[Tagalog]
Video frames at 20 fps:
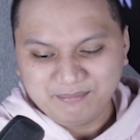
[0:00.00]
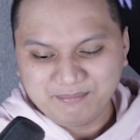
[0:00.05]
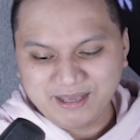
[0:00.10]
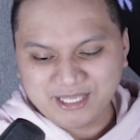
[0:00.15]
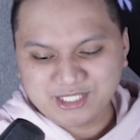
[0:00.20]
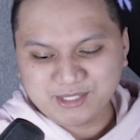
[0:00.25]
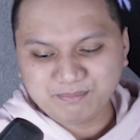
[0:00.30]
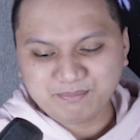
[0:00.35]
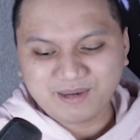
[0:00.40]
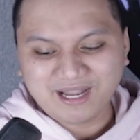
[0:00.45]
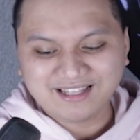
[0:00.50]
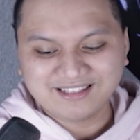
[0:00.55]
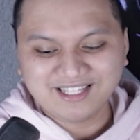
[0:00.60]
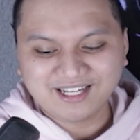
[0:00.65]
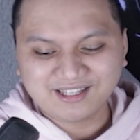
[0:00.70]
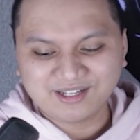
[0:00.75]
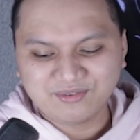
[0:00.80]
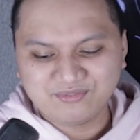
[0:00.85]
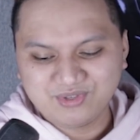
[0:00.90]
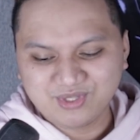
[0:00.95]
Medyo
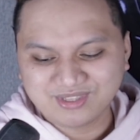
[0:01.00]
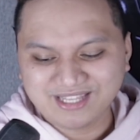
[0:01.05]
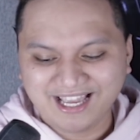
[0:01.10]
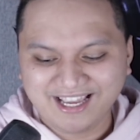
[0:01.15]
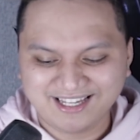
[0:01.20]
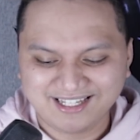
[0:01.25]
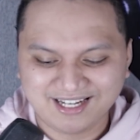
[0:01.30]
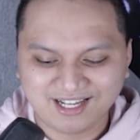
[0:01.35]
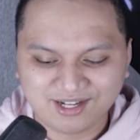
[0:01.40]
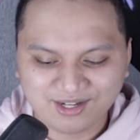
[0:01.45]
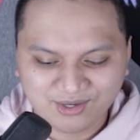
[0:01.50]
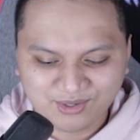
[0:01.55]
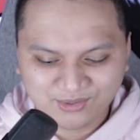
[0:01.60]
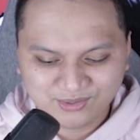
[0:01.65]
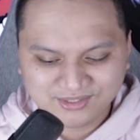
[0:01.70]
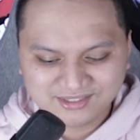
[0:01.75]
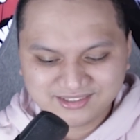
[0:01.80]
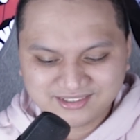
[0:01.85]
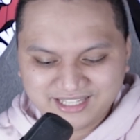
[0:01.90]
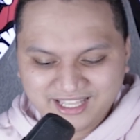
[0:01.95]
product review tayo ng
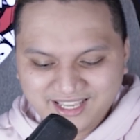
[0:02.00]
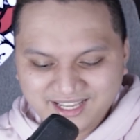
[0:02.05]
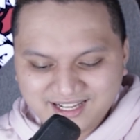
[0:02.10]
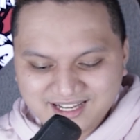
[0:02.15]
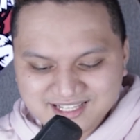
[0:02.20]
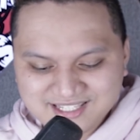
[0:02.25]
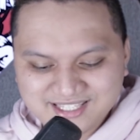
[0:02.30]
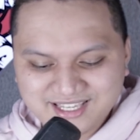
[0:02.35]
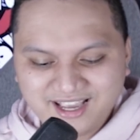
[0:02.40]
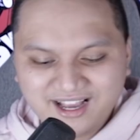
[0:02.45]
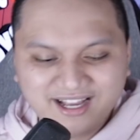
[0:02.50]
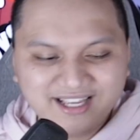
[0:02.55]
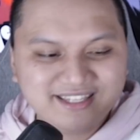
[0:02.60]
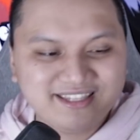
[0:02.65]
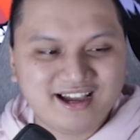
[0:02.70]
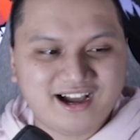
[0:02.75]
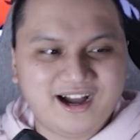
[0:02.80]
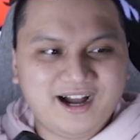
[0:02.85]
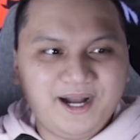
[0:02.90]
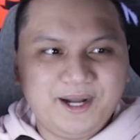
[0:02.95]
kaunti kasi
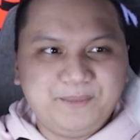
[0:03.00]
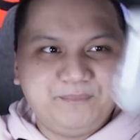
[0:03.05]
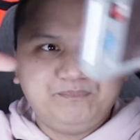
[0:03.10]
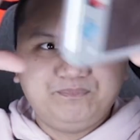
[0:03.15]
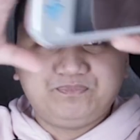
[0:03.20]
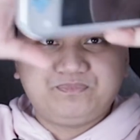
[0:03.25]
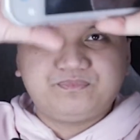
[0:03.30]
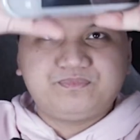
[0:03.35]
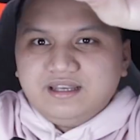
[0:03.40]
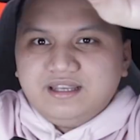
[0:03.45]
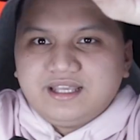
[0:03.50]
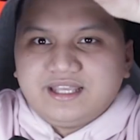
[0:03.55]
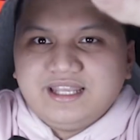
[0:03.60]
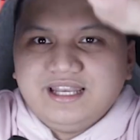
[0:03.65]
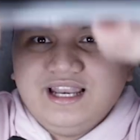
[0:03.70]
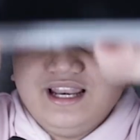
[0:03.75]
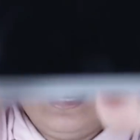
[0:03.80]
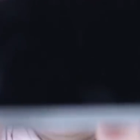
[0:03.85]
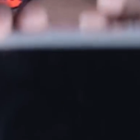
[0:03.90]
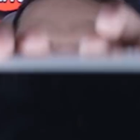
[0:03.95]
ayan,
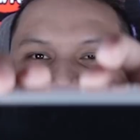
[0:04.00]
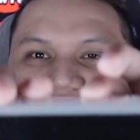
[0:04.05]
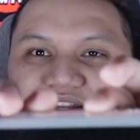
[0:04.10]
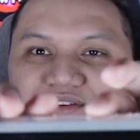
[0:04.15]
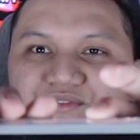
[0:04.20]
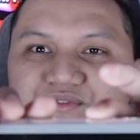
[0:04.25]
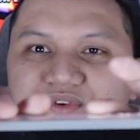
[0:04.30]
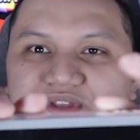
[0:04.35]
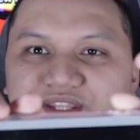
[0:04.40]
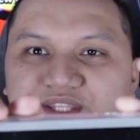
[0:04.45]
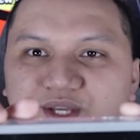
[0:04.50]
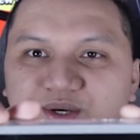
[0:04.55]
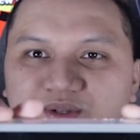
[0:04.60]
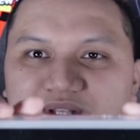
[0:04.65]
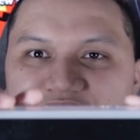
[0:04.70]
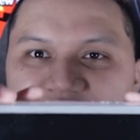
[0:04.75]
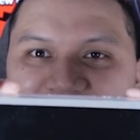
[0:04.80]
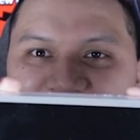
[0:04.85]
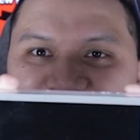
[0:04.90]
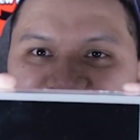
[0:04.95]
Nakilala natin ang video
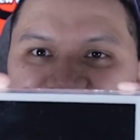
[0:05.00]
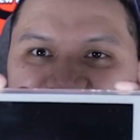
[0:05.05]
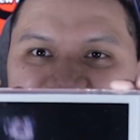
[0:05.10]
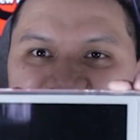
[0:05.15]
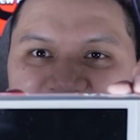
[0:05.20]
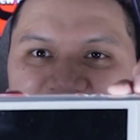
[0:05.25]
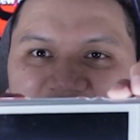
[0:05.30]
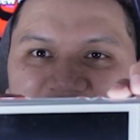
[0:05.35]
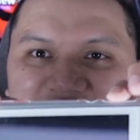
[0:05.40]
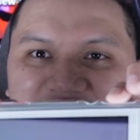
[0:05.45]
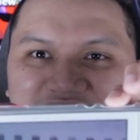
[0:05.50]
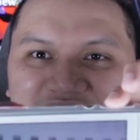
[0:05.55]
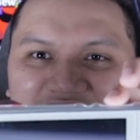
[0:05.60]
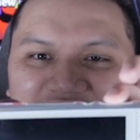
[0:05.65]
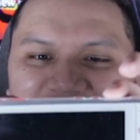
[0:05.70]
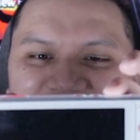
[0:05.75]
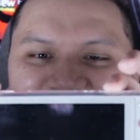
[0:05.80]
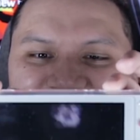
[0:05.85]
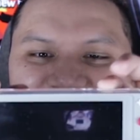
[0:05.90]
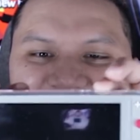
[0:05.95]
later.
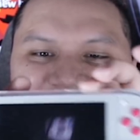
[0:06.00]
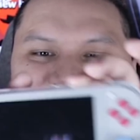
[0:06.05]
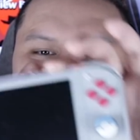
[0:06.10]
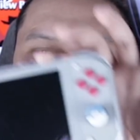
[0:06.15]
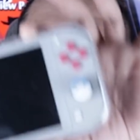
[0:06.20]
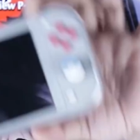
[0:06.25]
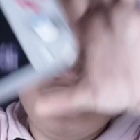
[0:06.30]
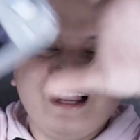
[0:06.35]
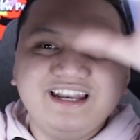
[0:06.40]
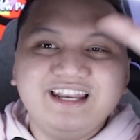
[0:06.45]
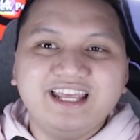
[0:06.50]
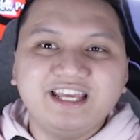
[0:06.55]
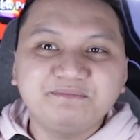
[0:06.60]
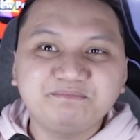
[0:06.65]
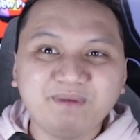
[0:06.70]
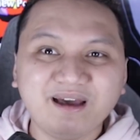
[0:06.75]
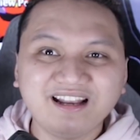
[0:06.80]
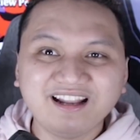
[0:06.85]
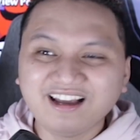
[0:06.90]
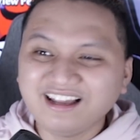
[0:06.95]
Ayan, ang ganda-ganda niya. Ang
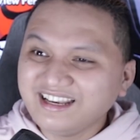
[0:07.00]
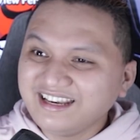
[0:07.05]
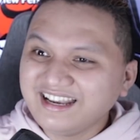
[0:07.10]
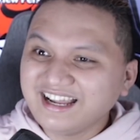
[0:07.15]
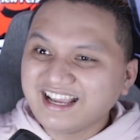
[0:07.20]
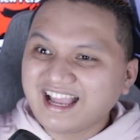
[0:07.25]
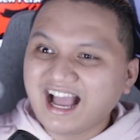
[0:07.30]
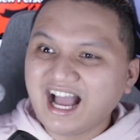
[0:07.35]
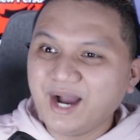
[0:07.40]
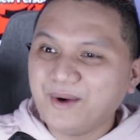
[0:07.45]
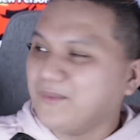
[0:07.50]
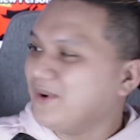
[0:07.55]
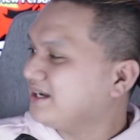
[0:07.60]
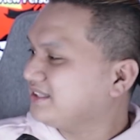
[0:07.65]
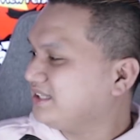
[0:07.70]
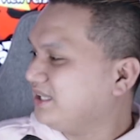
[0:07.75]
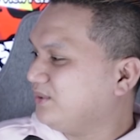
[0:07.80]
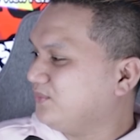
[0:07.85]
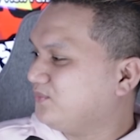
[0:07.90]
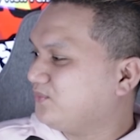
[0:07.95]
Para ka na
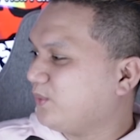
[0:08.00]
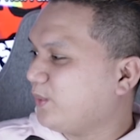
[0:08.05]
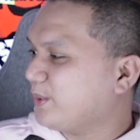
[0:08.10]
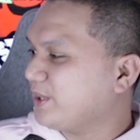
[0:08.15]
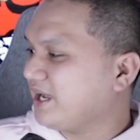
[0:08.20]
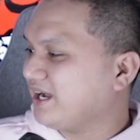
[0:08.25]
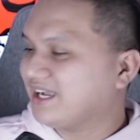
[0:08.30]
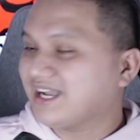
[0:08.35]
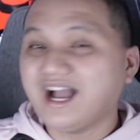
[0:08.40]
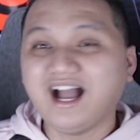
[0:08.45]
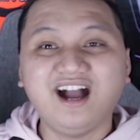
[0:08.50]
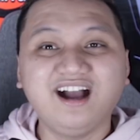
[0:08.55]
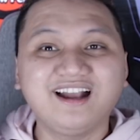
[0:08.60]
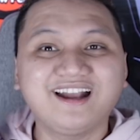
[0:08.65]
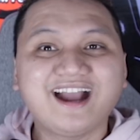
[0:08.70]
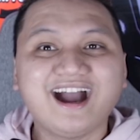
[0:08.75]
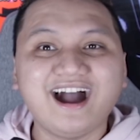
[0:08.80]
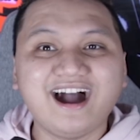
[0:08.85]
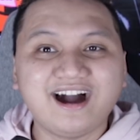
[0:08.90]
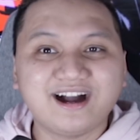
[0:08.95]
nagahawak ng phone. Ang
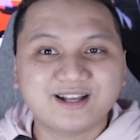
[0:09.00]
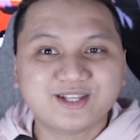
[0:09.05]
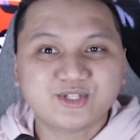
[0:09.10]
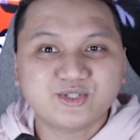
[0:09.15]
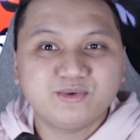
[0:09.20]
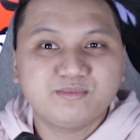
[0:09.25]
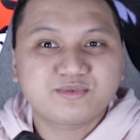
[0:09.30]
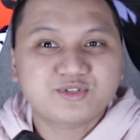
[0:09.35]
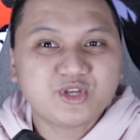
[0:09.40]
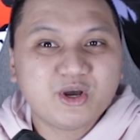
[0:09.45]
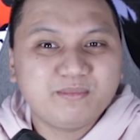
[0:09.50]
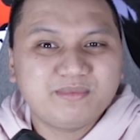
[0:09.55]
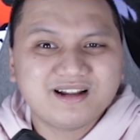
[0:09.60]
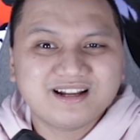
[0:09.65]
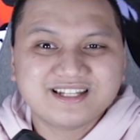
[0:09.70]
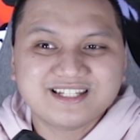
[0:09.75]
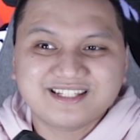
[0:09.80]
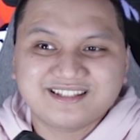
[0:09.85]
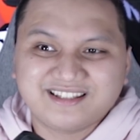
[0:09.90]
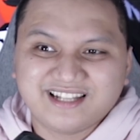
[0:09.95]
gaang-gaang. So,
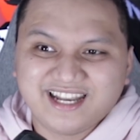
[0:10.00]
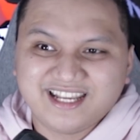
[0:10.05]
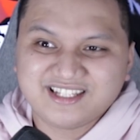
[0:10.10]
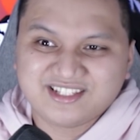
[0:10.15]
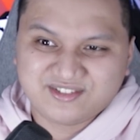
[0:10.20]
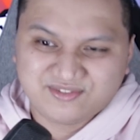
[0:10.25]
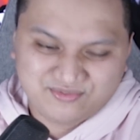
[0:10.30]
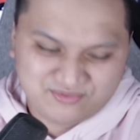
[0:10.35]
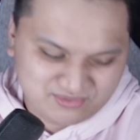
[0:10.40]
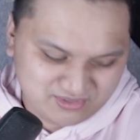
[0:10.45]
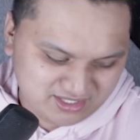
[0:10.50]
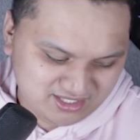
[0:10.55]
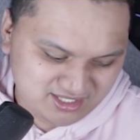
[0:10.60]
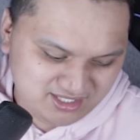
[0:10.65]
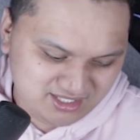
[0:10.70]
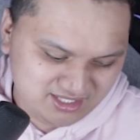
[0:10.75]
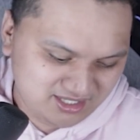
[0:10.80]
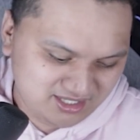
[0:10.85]
sobrang stress-free.